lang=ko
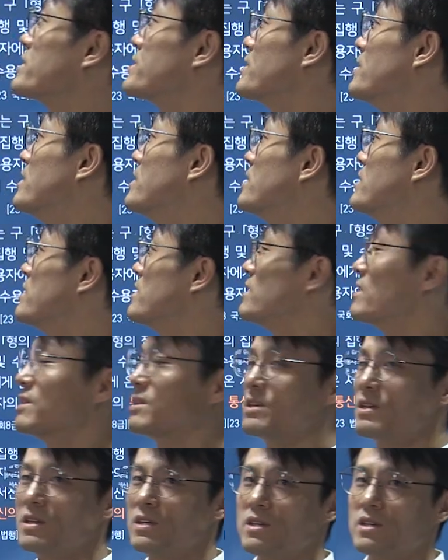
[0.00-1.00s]
봤어요.
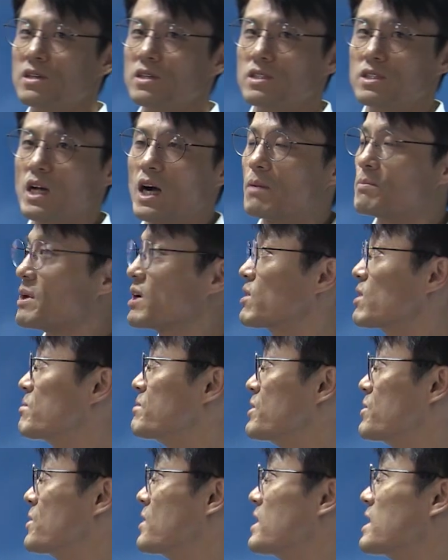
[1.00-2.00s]
자, 네, 앞에 걸
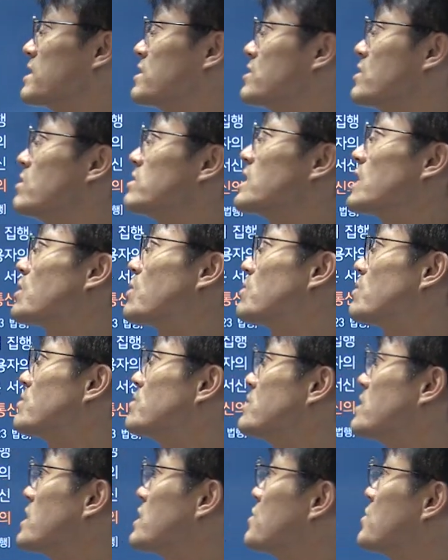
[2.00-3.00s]
비교해야겠죠. 자,
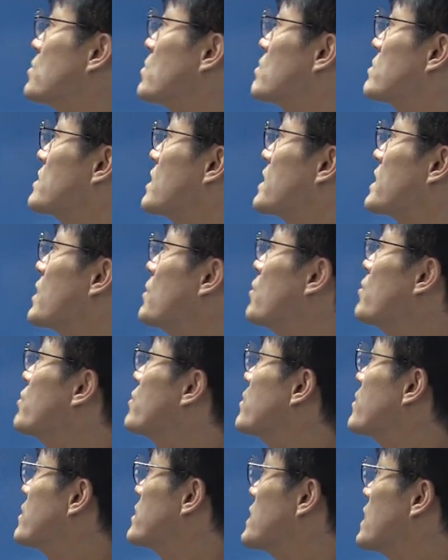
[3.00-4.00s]
교도소장이 수용자에게
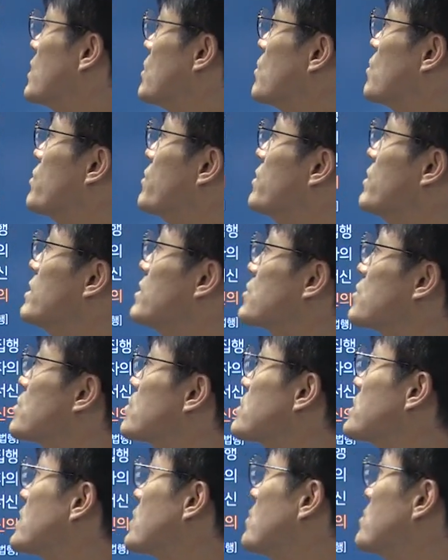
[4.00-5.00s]
온, 자, 온,
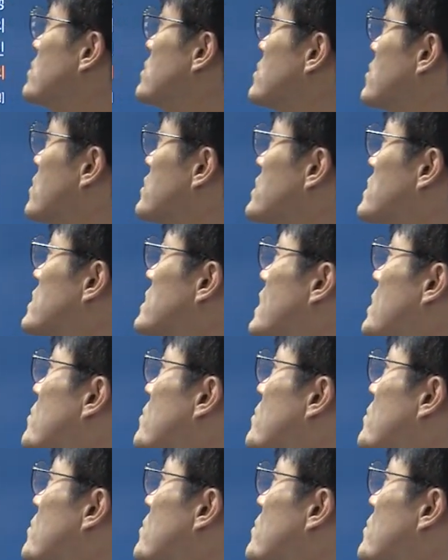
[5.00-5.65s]
수용자에게 온 서신을